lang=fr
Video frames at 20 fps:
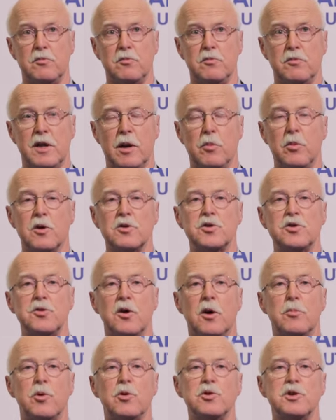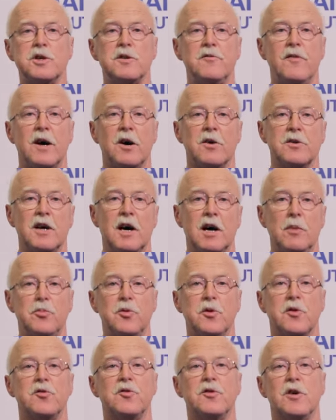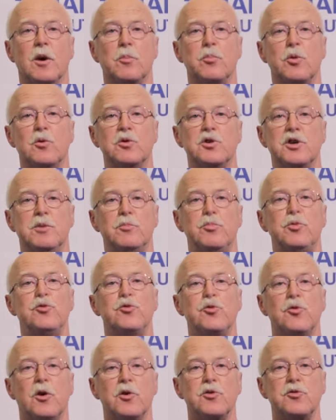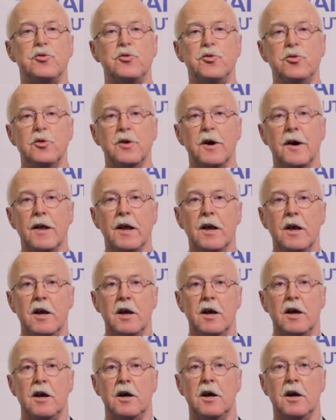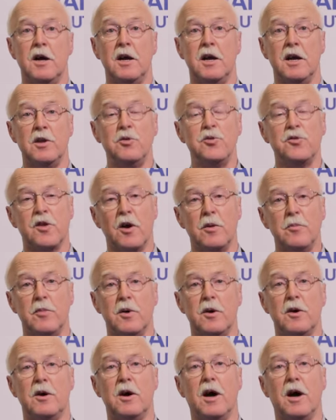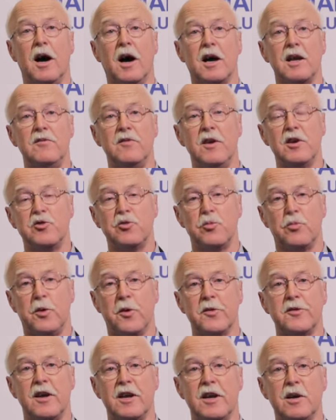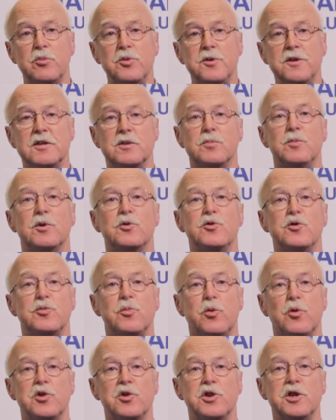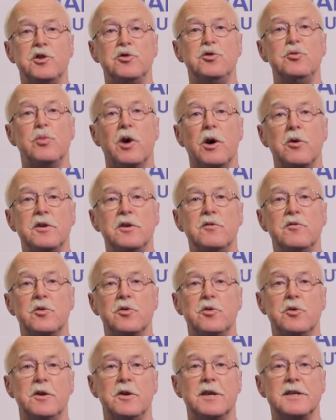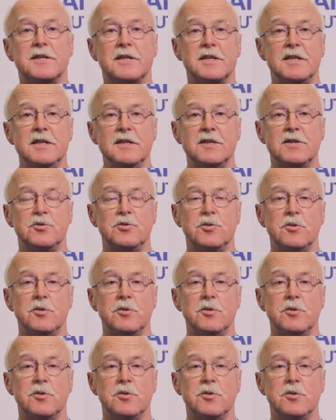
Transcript: d'abord sur un projet de véranda, puis ensuite un projet plutôt en dur. Euh, et nous sommes euh, arrivés, je pense, à l'aboutissement de ce projet, du moins au niveau de l'esquisse.